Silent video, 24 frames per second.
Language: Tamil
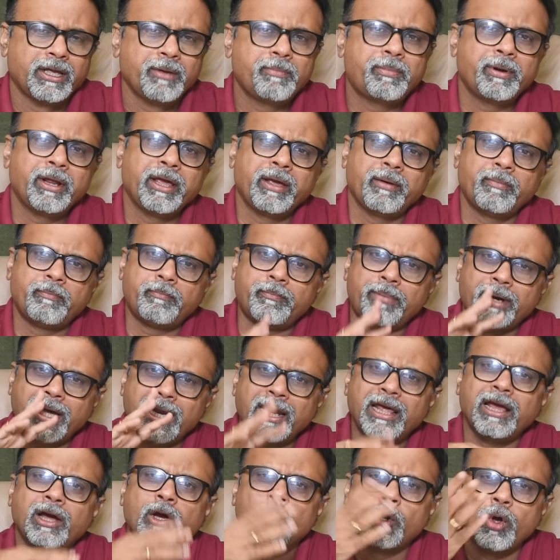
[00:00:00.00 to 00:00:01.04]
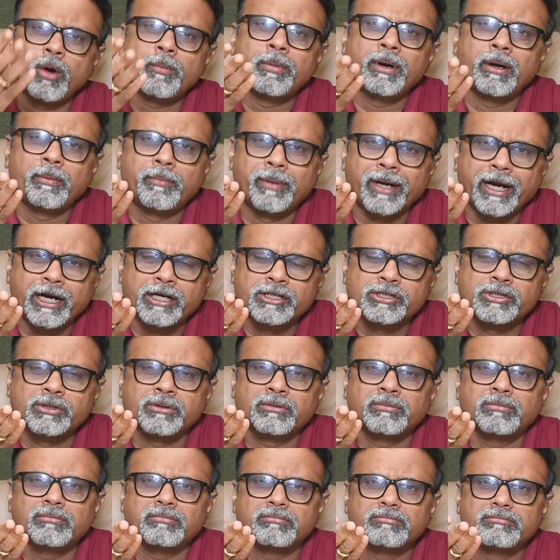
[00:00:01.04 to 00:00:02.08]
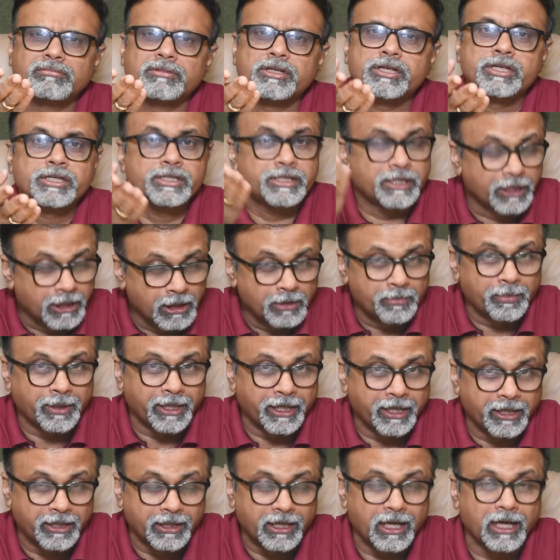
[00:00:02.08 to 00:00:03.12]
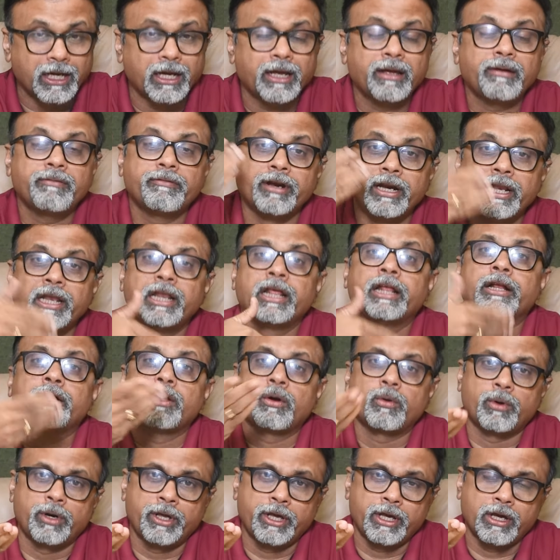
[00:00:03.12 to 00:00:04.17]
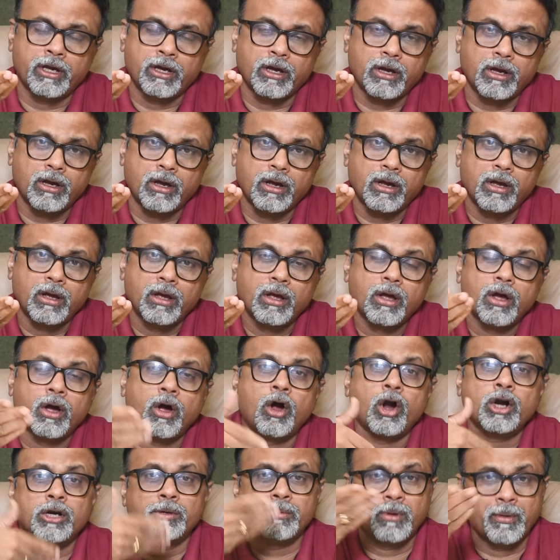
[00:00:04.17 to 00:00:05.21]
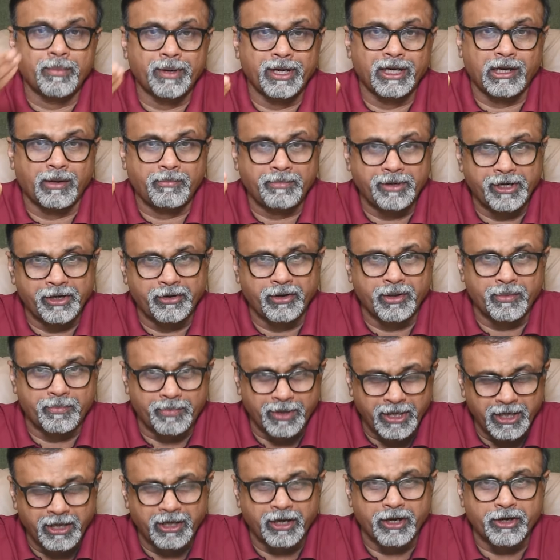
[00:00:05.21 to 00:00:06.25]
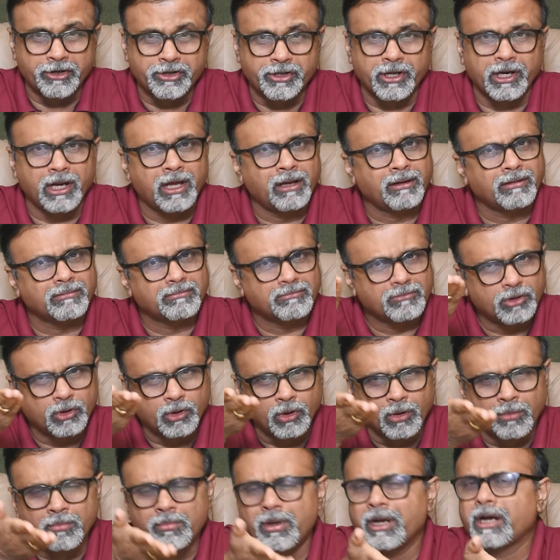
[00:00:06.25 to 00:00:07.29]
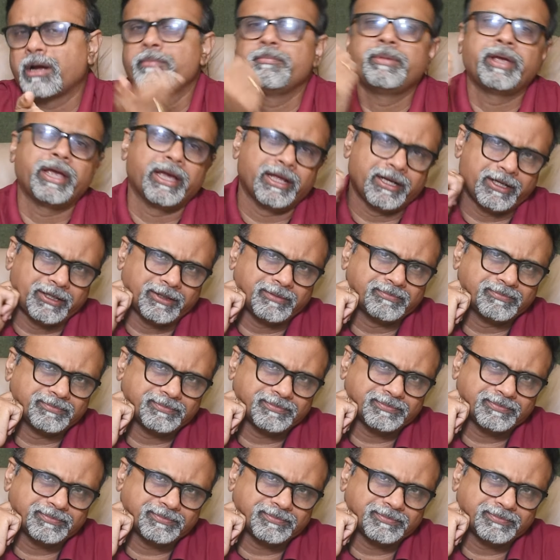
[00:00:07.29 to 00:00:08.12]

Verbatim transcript: இப்படி பல குளோபல் பிராண்ட்ஸும் ஸ்ட்ரகிள் பண்ணிகிட்டு இருக்காங்க வெளியில் இருக்கக்கூடிய ஆட்டோமொபைல் கம்பெனியுடைய பி ரேஷியோலாம் ரொம்ப கம்மியாக இருக்குது